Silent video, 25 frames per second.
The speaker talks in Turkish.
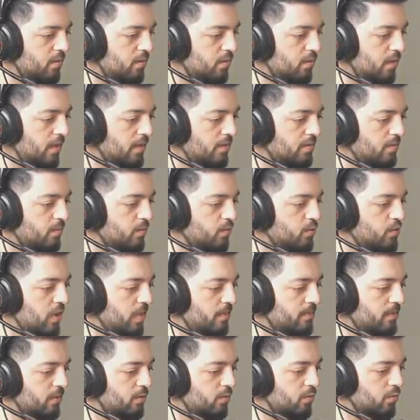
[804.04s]
Üçümüz Lan
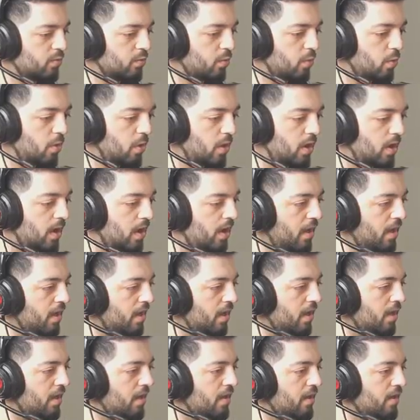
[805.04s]
Musab da düş-
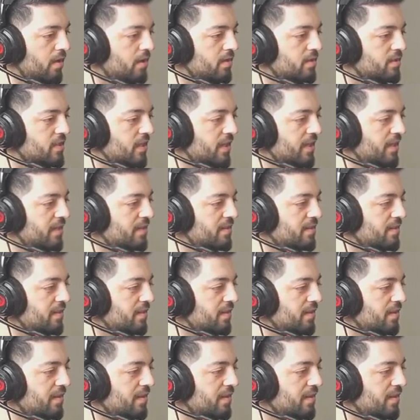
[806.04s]
Oha! Sait!